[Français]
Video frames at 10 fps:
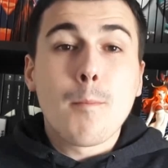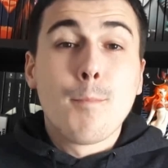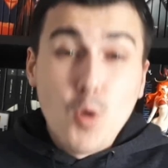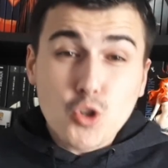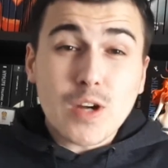
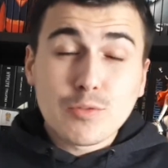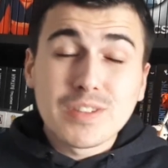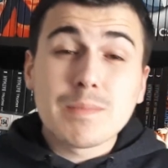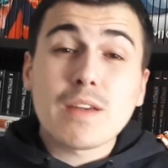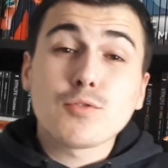Bonjour à
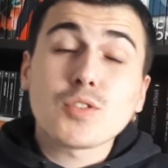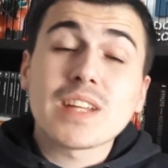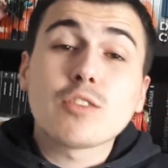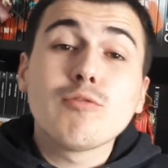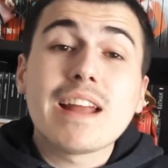tous et bienvenue dans
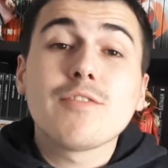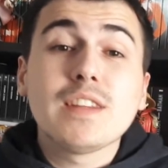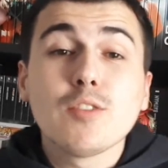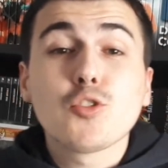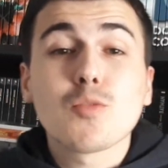cette nouvelle
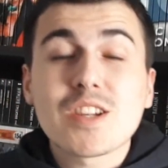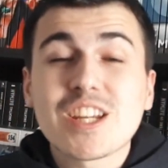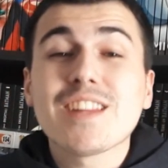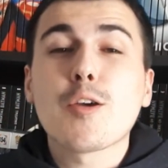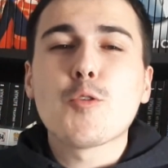vidéo sur ma
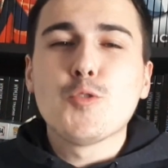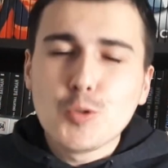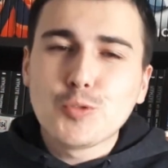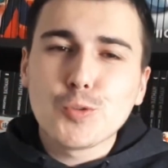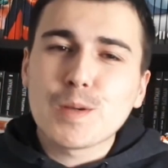chaîne
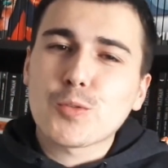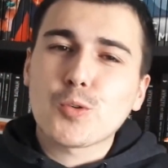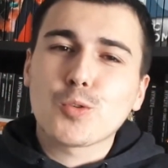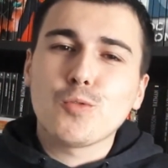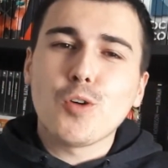YouTube et on
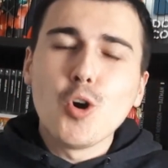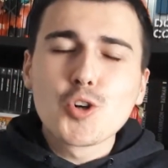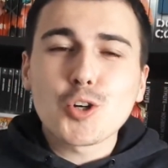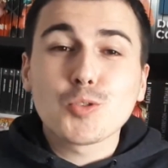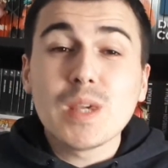se retrouve
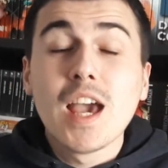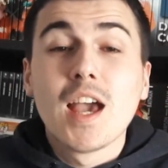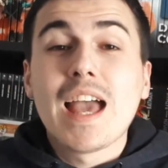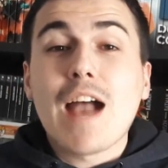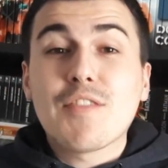aujourd'hui
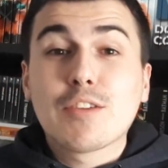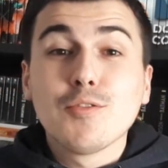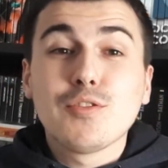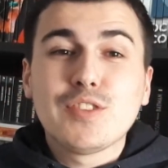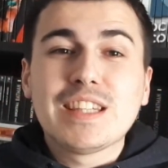avec
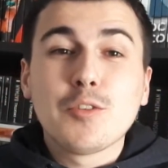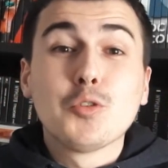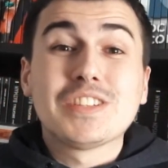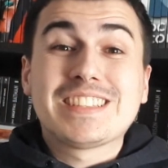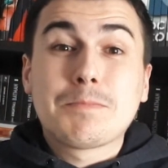une
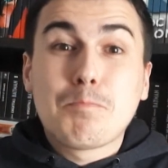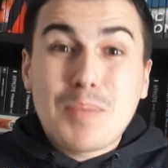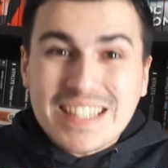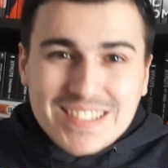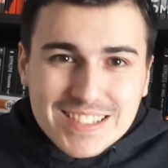vidéo
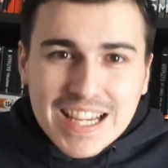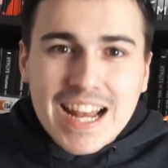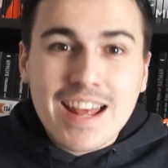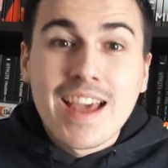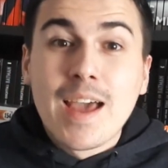
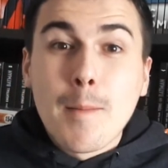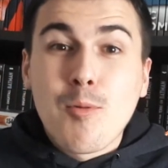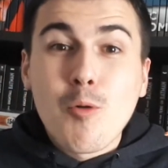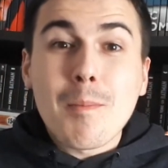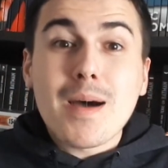spéciale
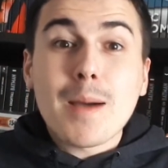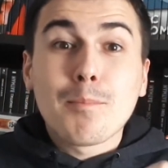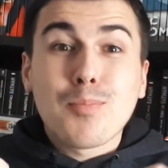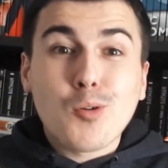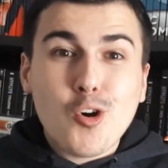pour
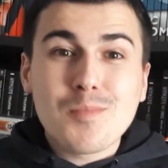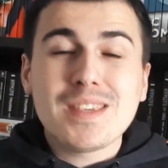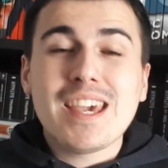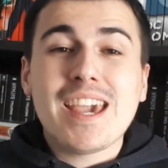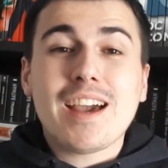ma
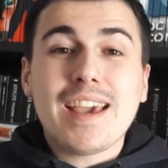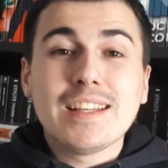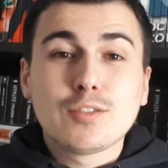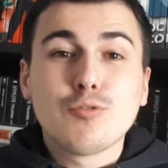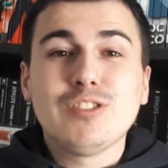première
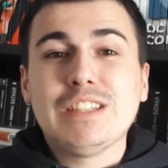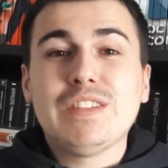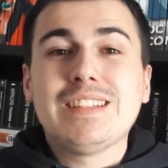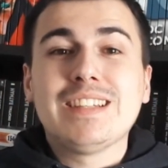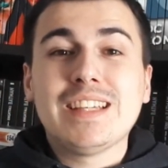
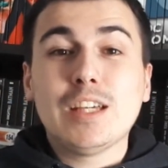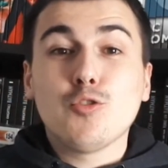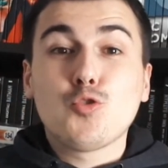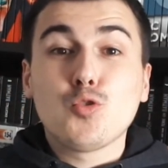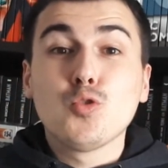exclusivité
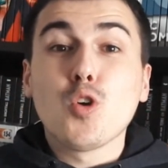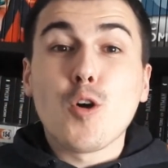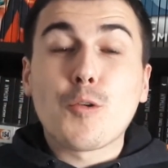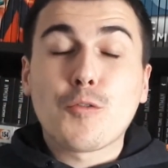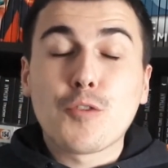du
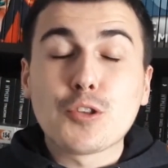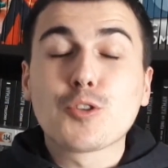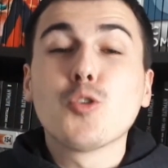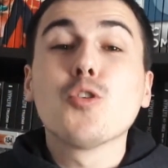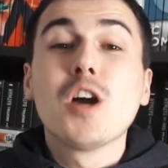euh,
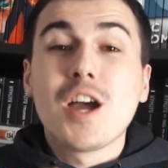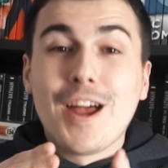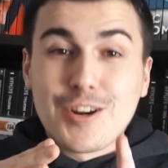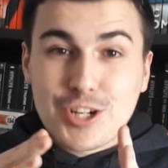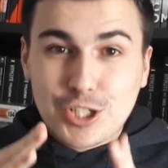Funko
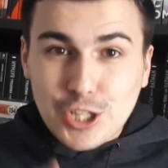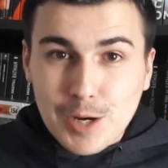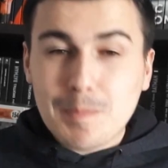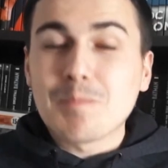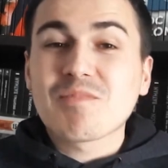euh,
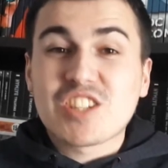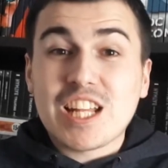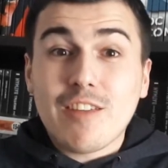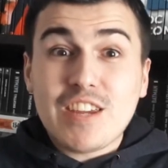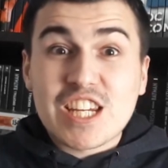Shop.
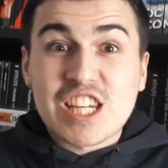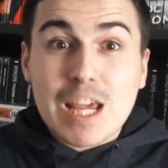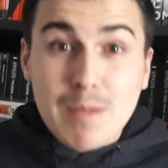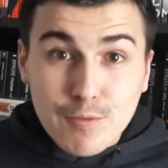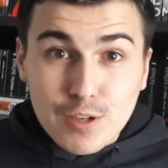J'en avais
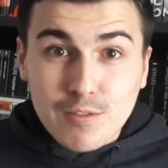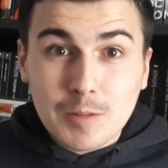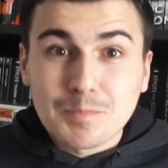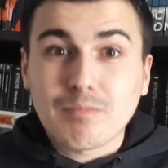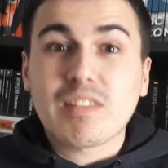jamais vu
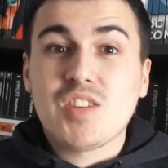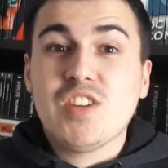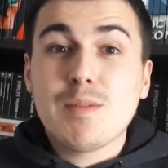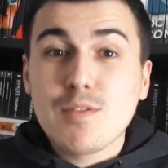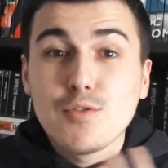avant,
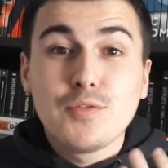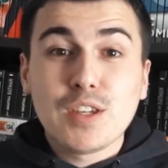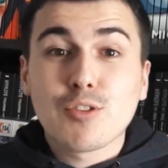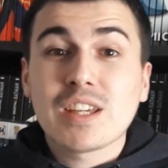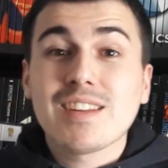j'avais jamais vu une
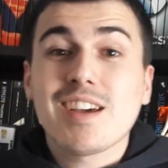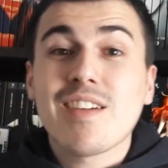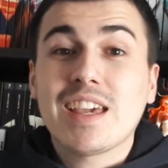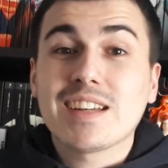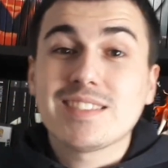figurine
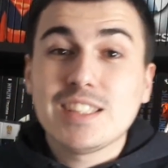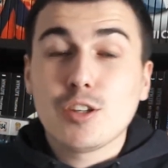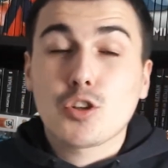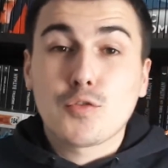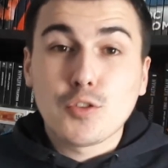avec un
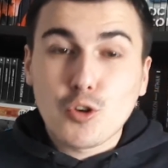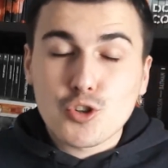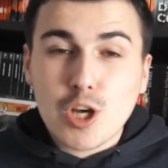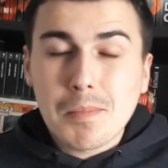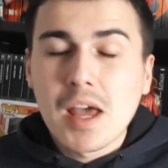sticker Funko Shop.